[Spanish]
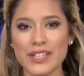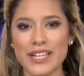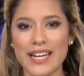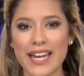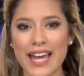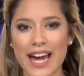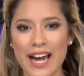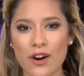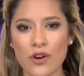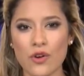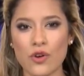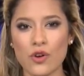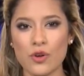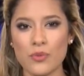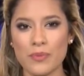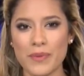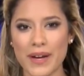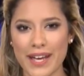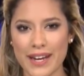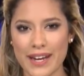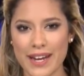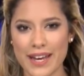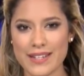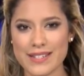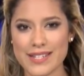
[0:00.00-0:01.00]
de La
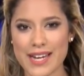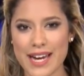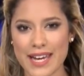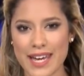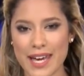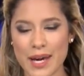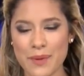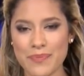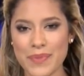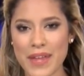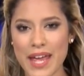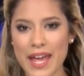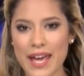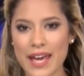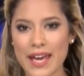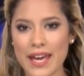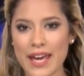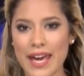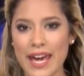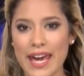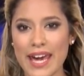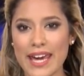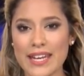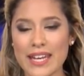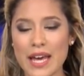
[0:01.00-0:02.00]
Colmena, ya que
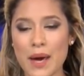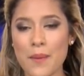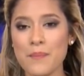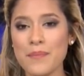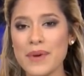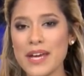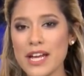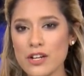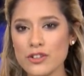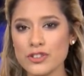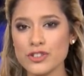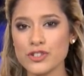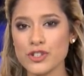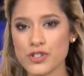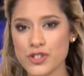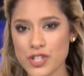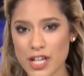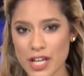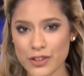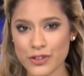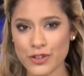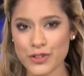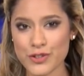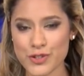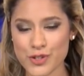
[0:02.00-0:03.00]
en
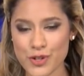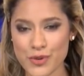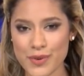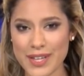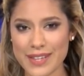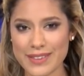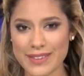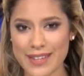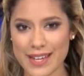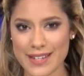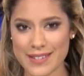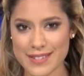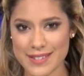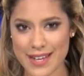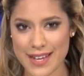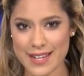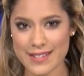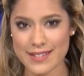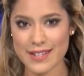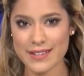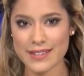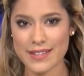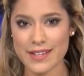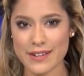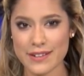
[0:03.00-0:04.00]
1896
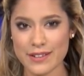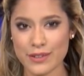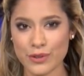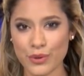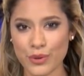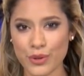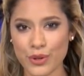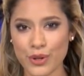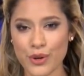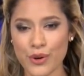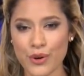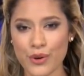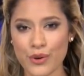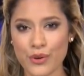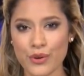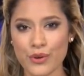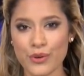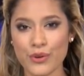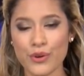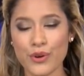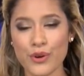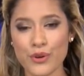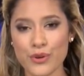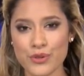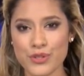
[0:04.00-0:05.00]
el territorio
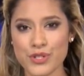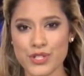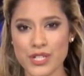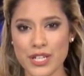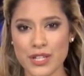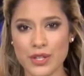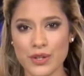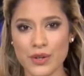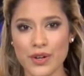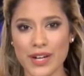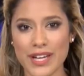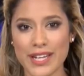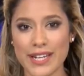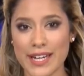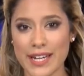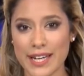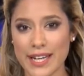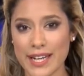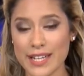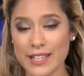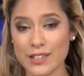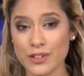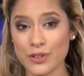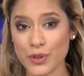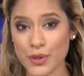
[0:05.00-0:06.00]
conocido en
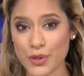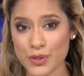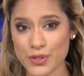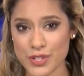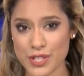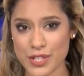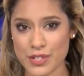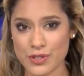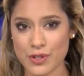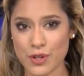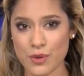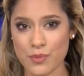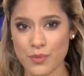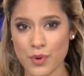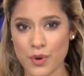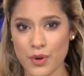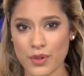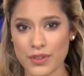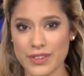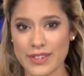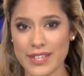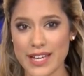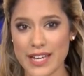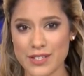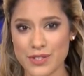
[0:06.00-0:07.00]
aquel entonces como
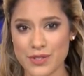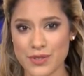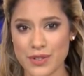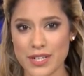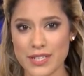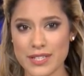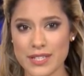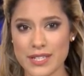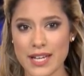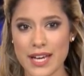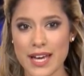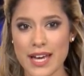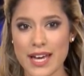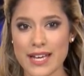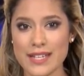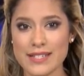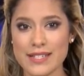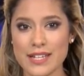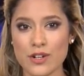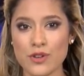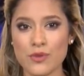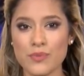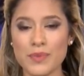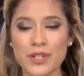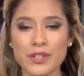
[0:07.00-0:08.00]
Desert,
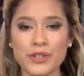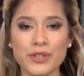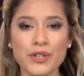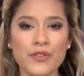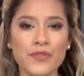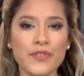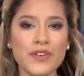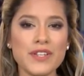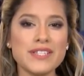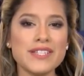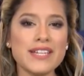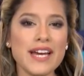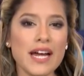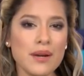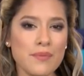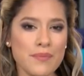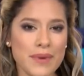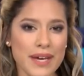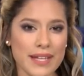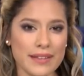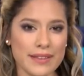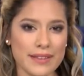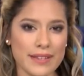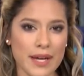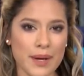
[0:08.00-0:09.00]
se convirtió
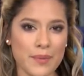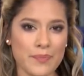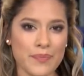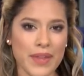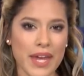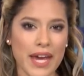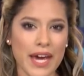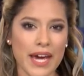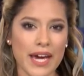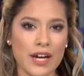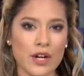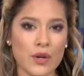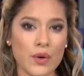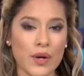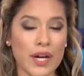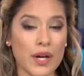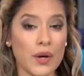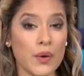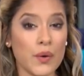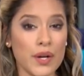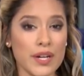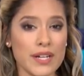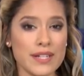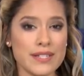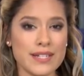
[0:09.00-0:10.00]
oficialmente en lo que
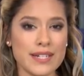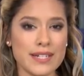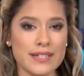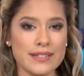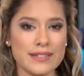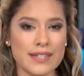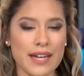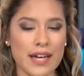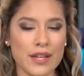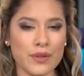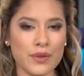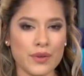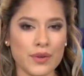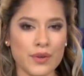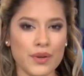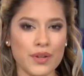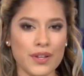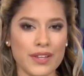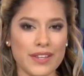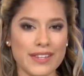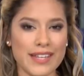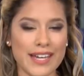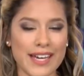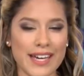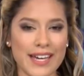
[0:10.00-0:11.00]
hoy es el estado
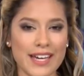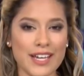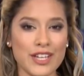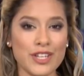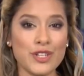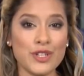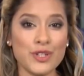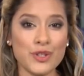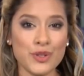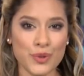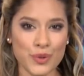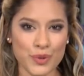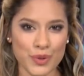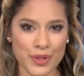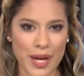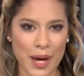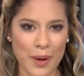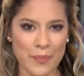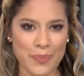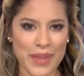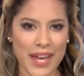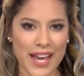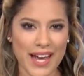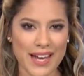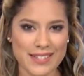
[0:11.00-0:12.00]
de Utah.
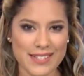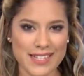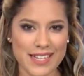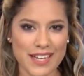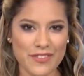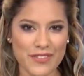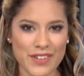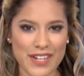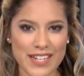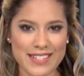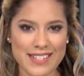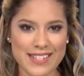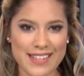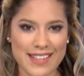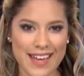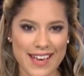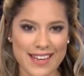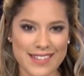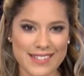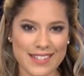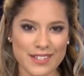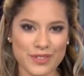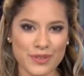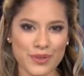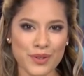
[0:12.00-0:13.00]
Así que
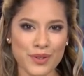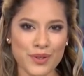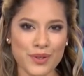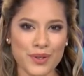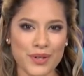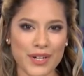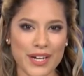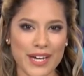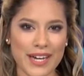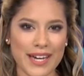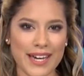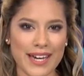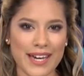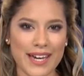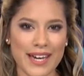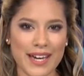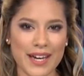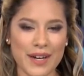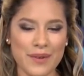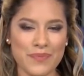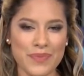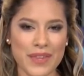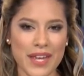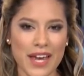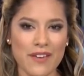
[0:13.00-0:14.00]
felicidades a todos los
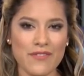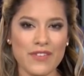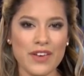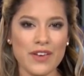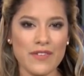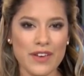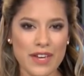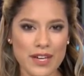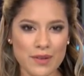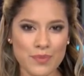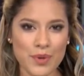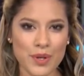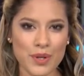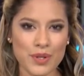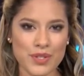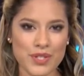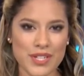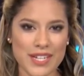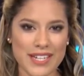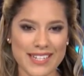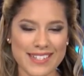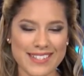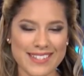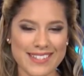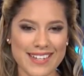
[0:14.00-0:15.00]
que vivimos
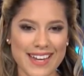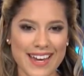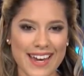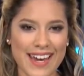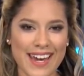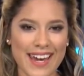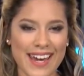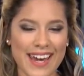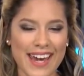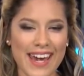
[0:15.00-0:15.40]
en este